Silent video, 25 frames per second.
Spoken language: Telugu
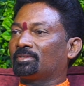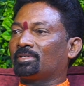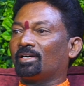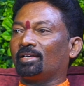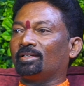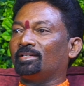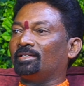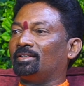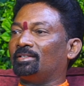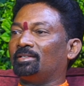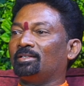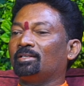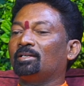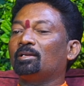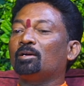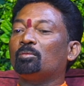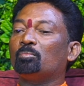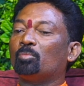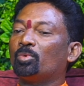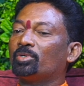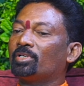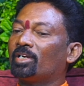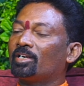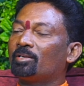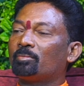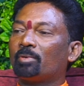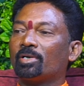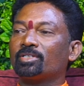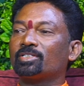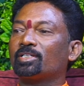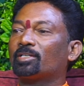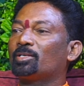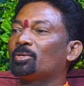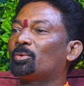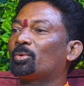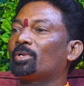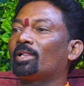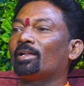కానీ మొన్నటి
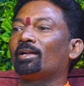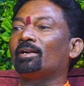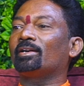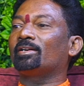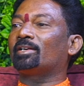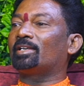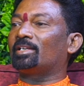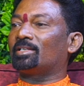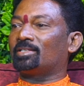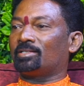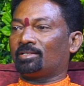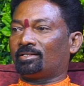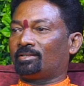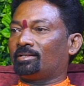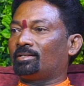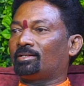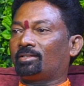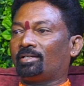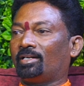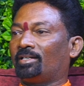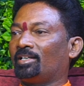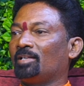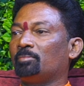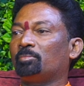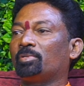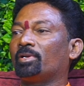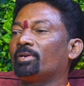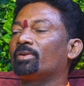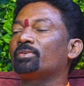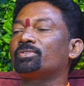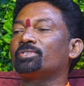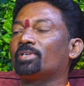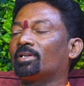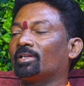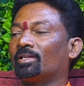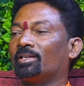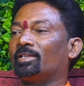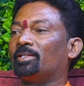బడ్జెట్లో కూడా ఎలాంటి కేటాయింపులు
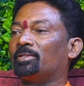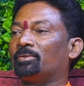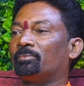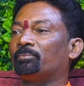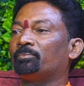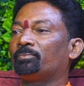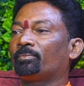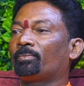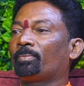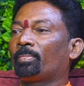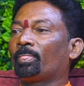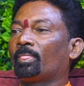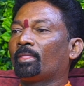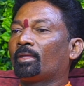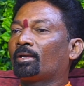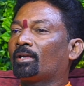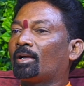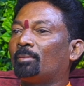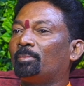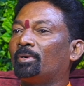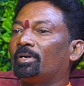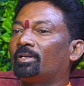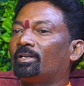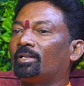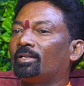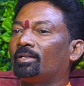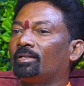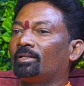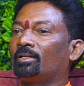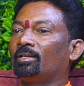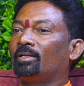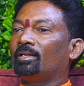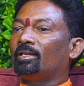అనేవి జరగలేదు కాబట్టి